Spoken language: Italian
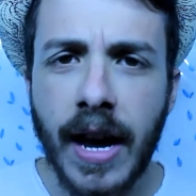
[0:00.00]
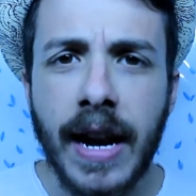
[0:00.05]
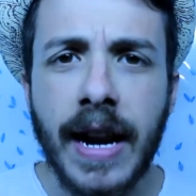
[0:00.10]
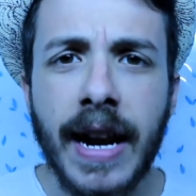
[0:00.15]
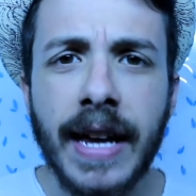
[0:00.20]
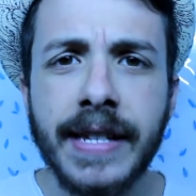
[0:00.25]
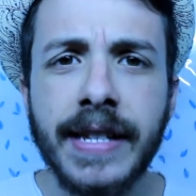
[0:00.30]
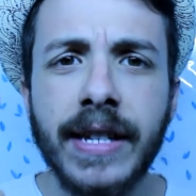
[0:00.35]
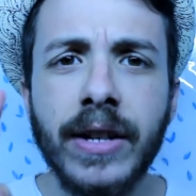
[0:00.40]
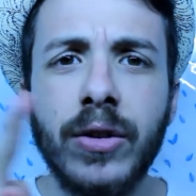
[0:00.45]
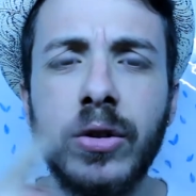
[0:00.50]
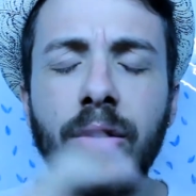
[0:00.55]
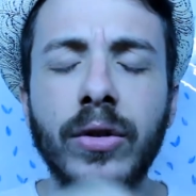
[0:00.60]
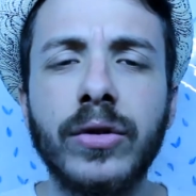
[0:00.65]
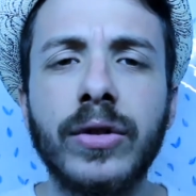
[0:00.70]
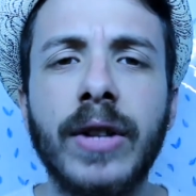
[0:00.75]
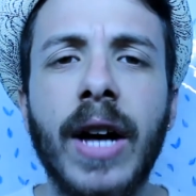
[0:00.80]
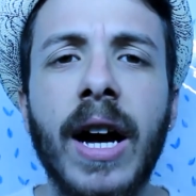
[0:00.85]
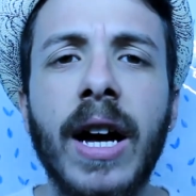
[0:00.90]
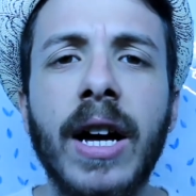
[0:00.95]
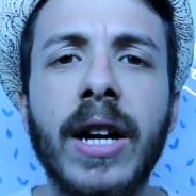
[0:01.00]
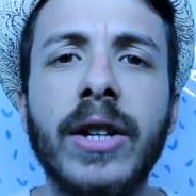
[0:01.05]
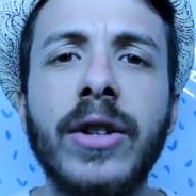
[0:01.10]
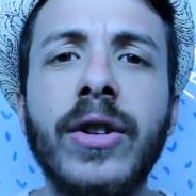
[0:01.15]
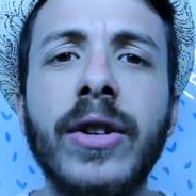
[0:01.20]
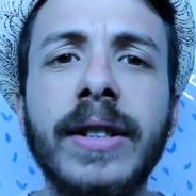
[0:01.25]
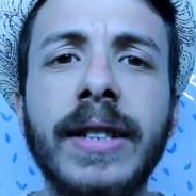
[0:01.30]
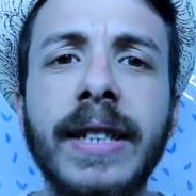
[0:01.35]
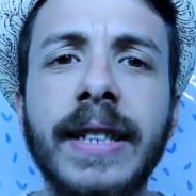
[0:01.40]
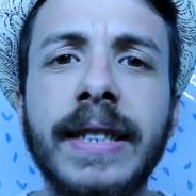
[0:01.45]
La seconda
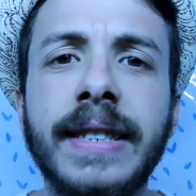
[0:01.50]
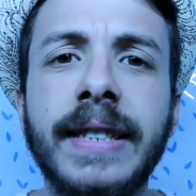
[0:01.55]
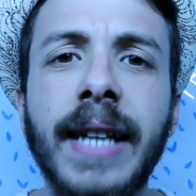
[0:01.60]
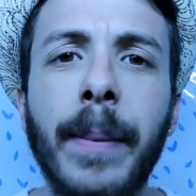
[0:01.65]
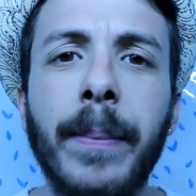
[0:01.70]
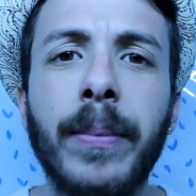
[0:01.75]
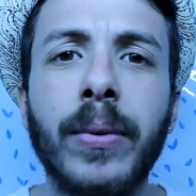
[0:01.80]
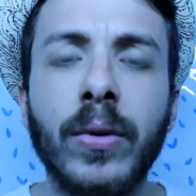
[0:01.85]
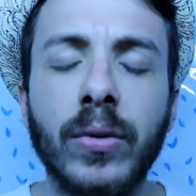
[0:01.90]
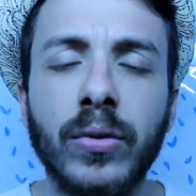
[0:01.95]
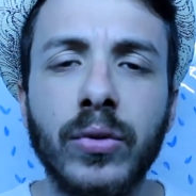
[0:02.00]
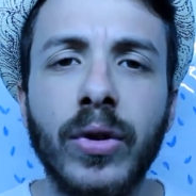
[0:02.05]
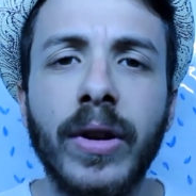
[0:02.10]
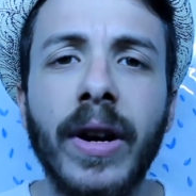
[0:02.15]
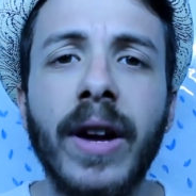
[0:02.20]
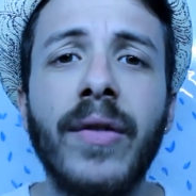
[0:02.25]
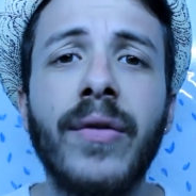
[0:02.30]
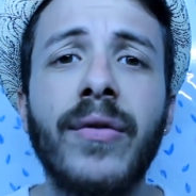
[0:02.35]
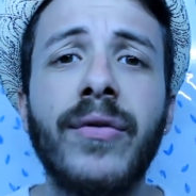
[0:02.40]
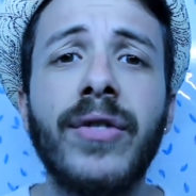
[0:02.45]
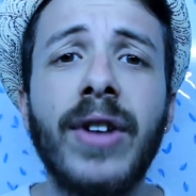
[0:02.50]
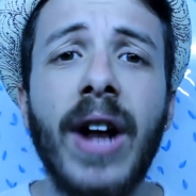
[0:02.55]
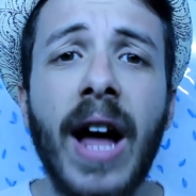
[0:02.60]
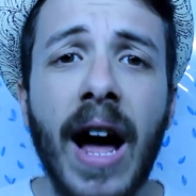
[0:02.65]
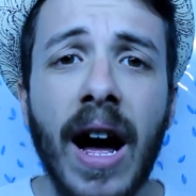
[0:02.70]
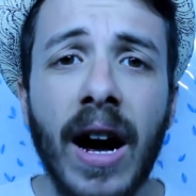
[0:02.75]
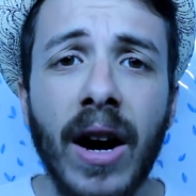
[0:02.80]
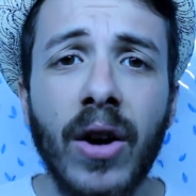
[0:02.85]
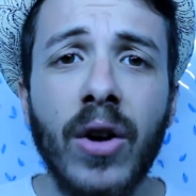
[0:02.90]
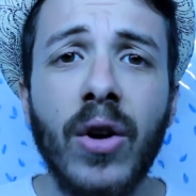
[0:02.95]
notizia è appunto che
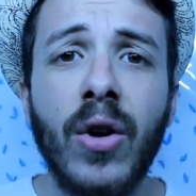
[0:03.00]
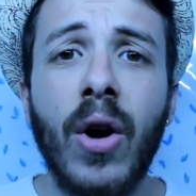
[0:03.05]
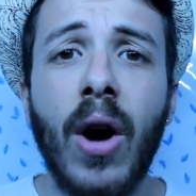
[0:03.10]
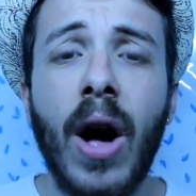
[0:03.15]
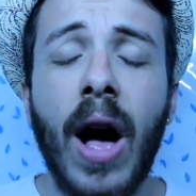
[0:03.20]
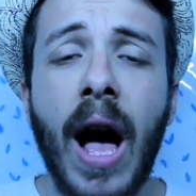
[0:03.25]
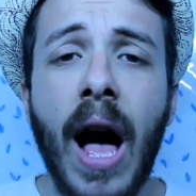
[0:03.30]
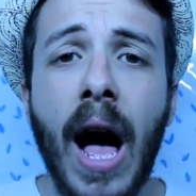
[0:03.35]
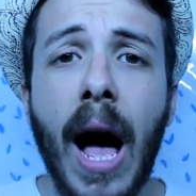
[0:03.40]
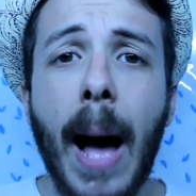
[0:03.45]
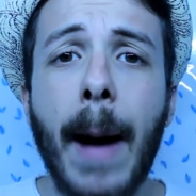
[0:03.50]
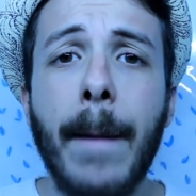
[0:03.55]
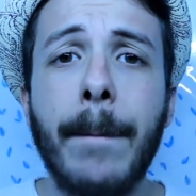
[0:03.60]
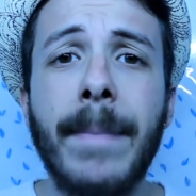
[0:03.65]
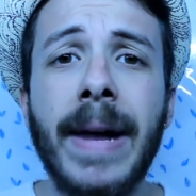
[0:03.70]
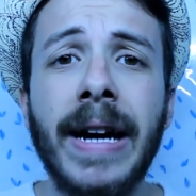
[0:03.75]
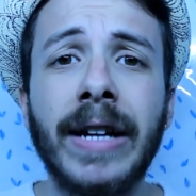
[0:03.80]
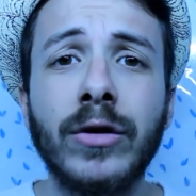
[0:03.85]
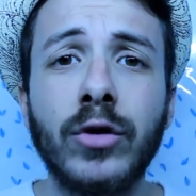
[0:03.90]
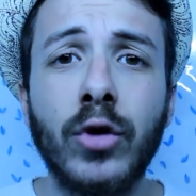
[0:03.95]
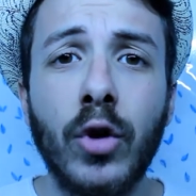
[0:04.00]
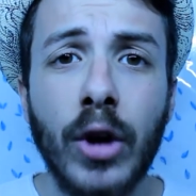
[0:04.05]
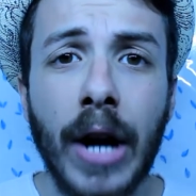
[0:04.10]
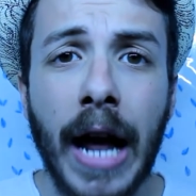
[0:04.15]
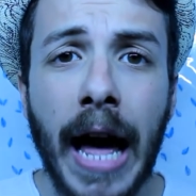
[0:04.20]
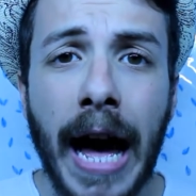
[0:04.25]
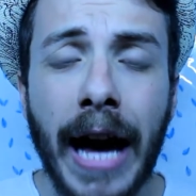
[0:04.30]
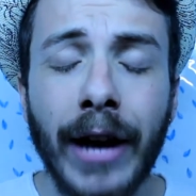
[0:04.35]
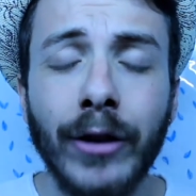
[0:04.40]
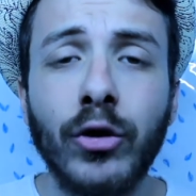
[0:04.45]
Franco ha
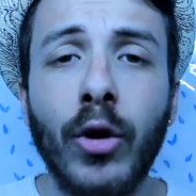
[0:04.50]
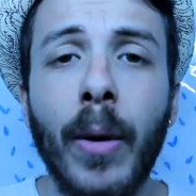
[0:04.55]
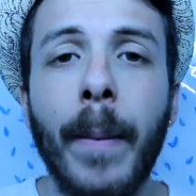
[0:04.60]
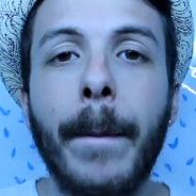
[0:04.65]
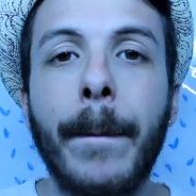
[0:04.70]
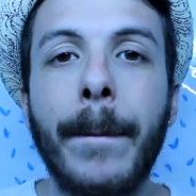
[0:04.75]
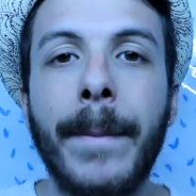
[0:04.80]
abbandonato